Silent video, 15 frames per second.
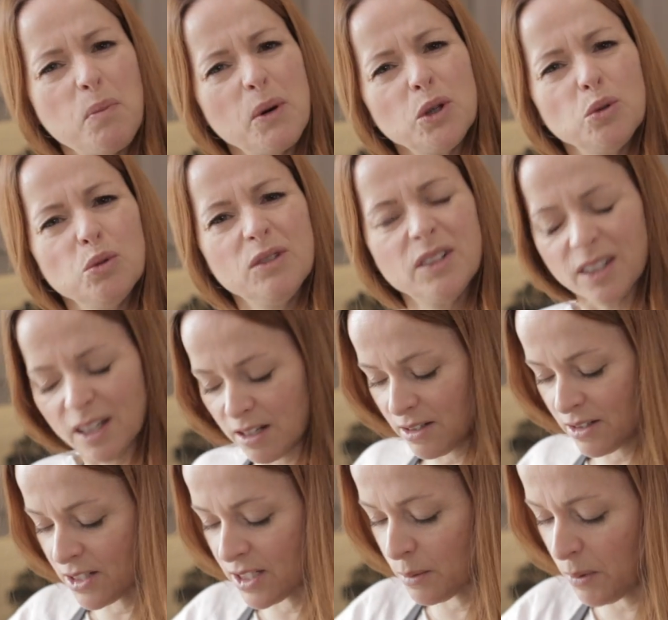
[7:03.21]
pas tout le temps.
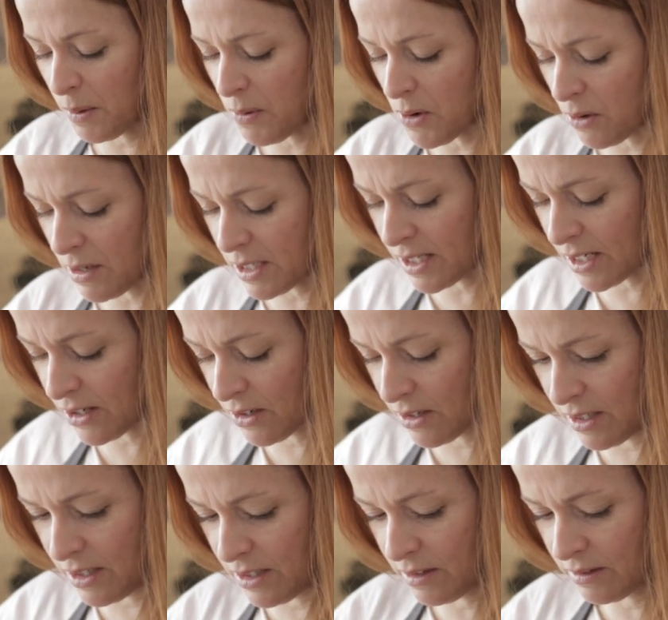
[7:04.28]
Je sais pas pourquoi ça a
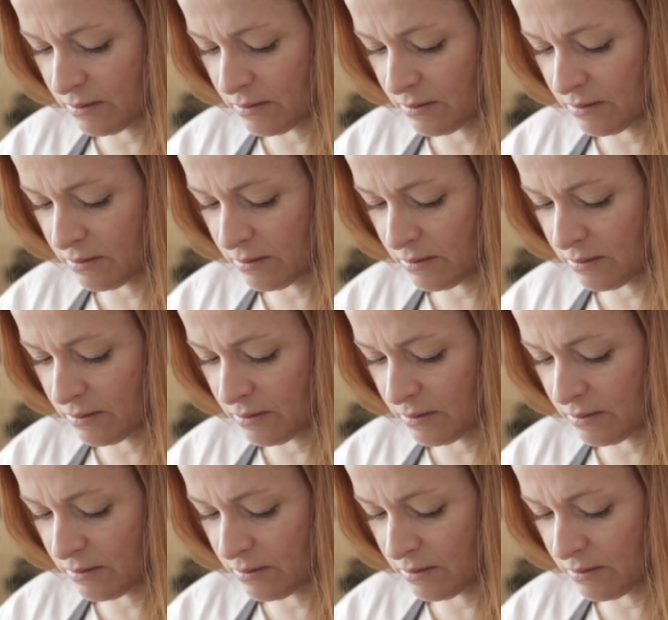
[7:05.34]
collé.